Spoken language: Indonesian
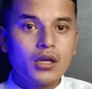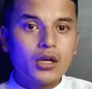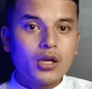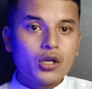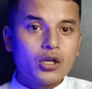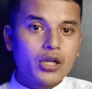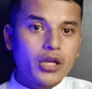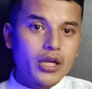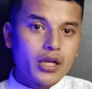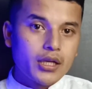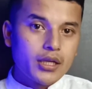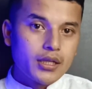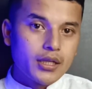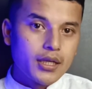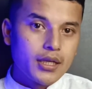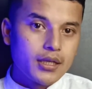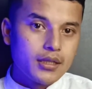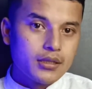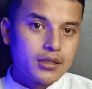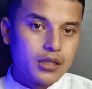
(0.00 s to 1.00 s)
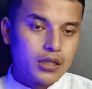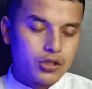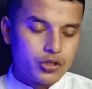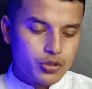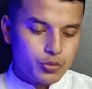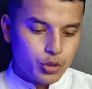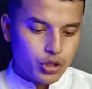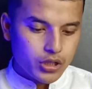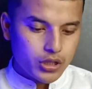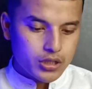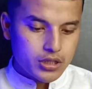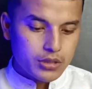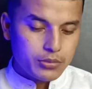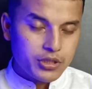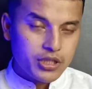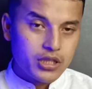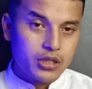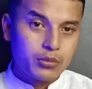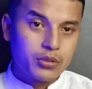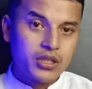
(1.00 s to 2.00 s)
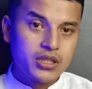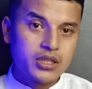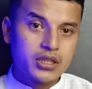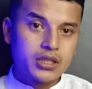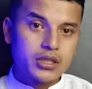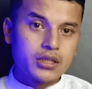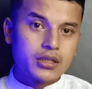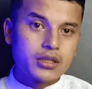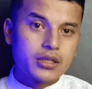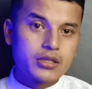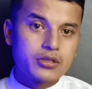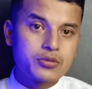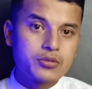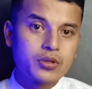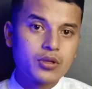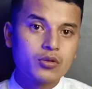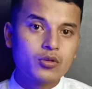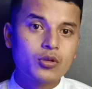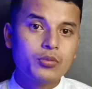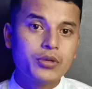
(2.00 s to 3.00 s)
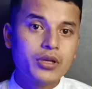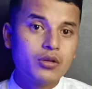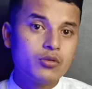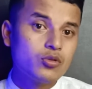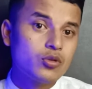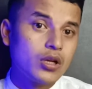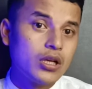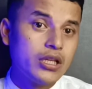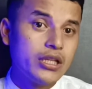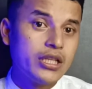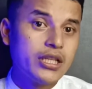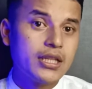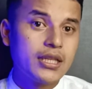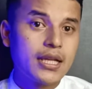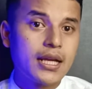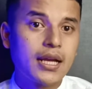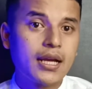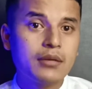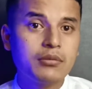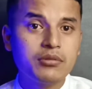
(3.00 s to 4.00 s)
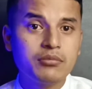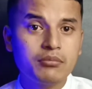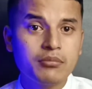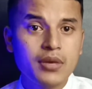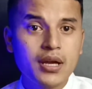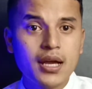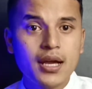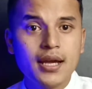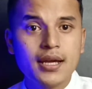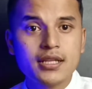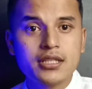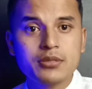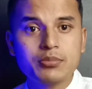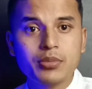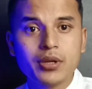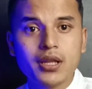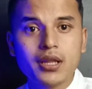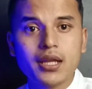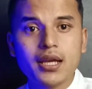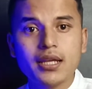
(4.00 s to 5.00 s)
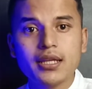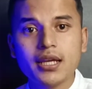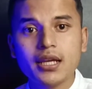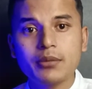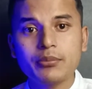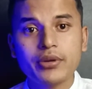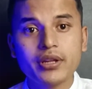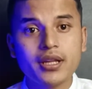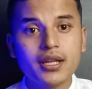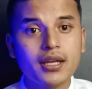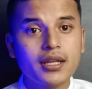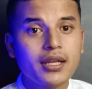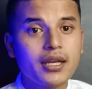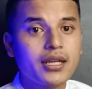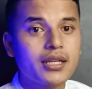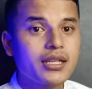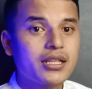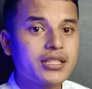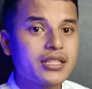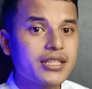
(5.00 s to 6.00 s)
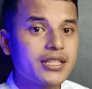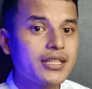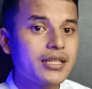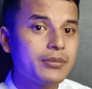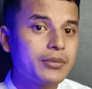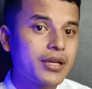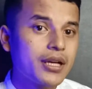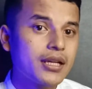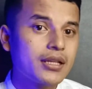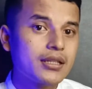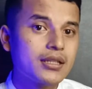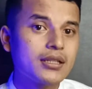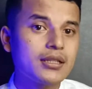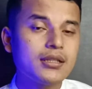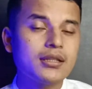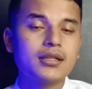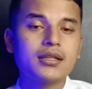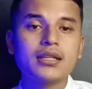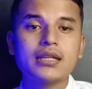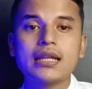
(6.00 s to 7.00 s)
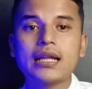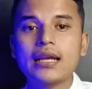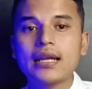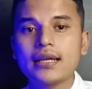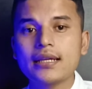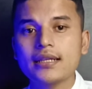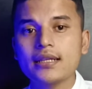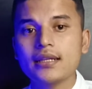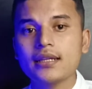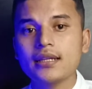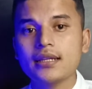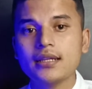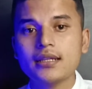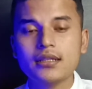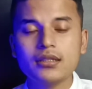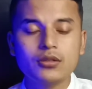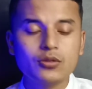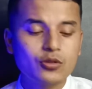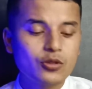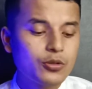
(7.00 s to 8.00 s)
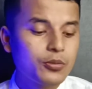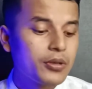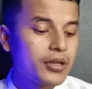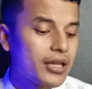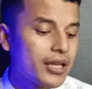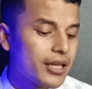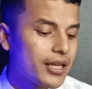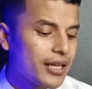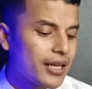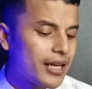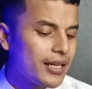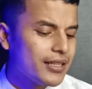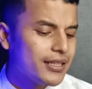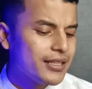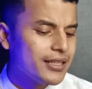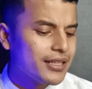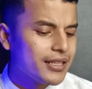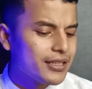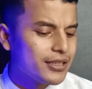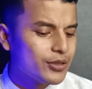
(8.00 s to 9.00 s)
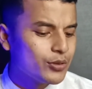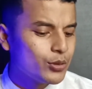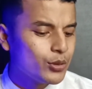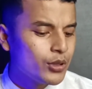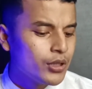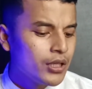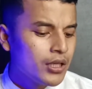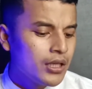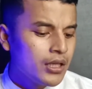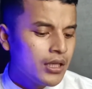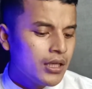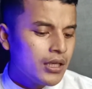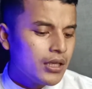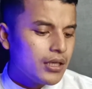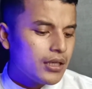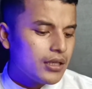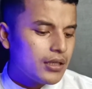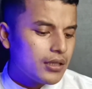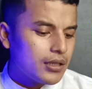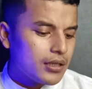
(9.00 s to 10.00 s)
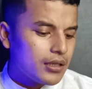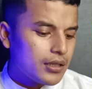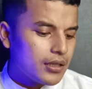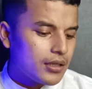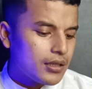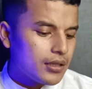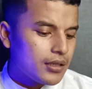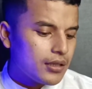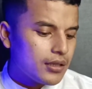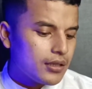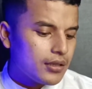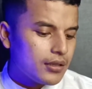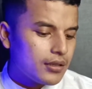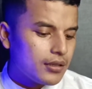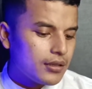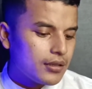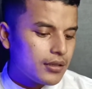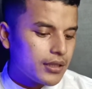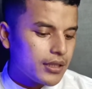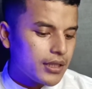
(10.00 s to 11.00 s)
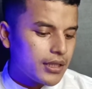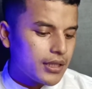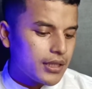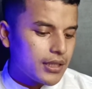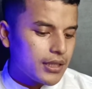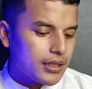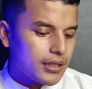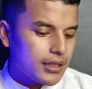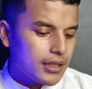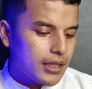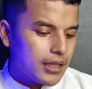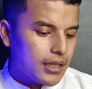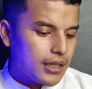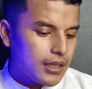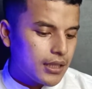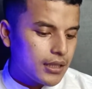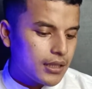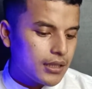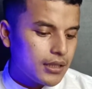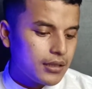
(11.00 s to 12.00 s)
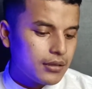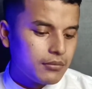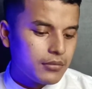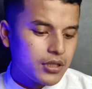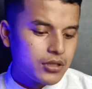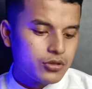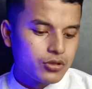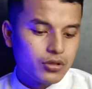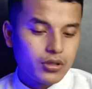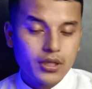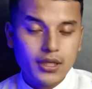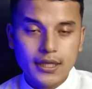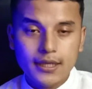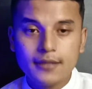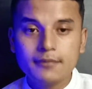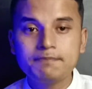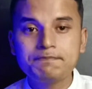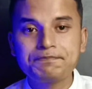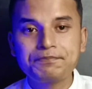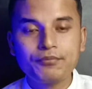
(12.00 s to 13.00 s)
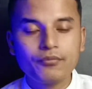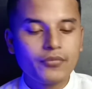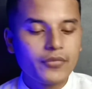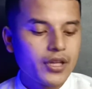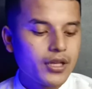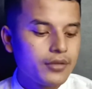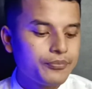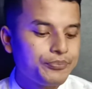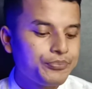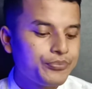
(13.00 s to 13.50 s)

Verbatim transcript: Oke ya, halo semuanya dan selamat datang kembali di Tanya Sumber Hukum ya. Untuk kali ini kita akan membahas pertanyaan-pertanyaan yang dikirimkan ke kita lagi ya. Dan untuk pertanyaan kali ini yaitu uh, ini ya dari Mas Surya ya.